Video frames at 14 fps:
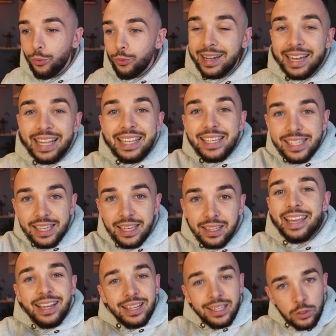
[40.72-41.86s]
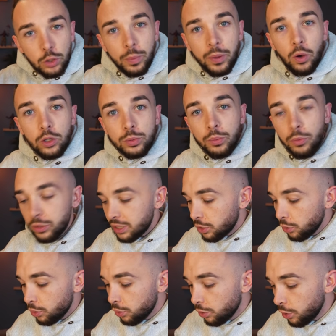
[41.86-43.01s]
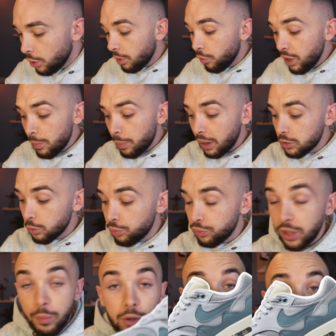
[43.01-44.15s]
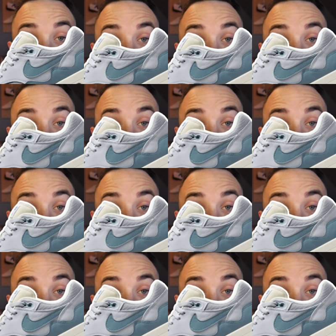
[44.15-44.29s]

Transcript: les Yeezy et les autres paires en ce moment, c'est que, bah, vous voyez par exemple une Armaxon de